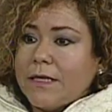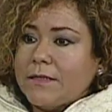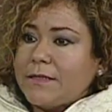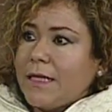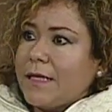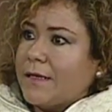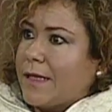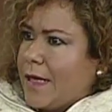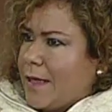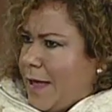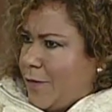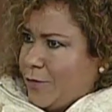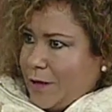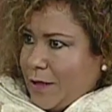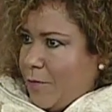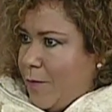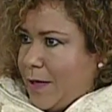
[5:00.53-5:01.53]
este que ya
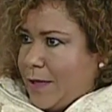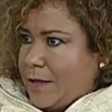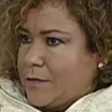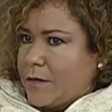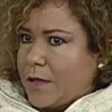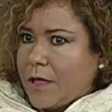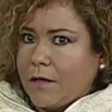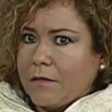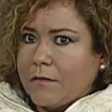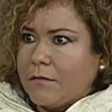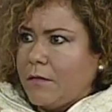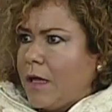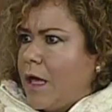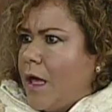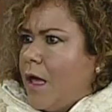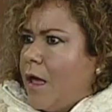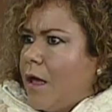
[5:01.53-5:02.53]
no te acuerdas
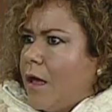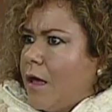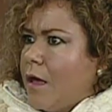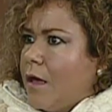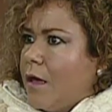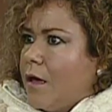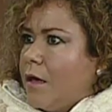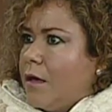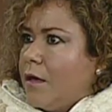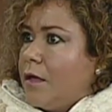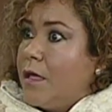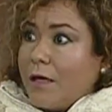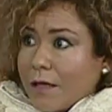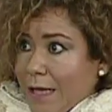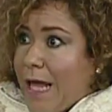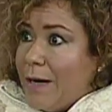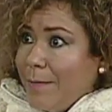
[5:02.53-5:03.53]
¿De qué? Y
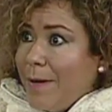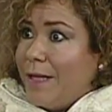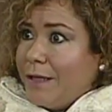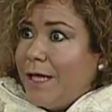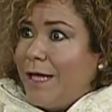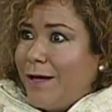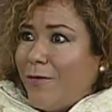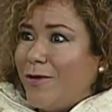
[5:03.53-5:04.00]
realmente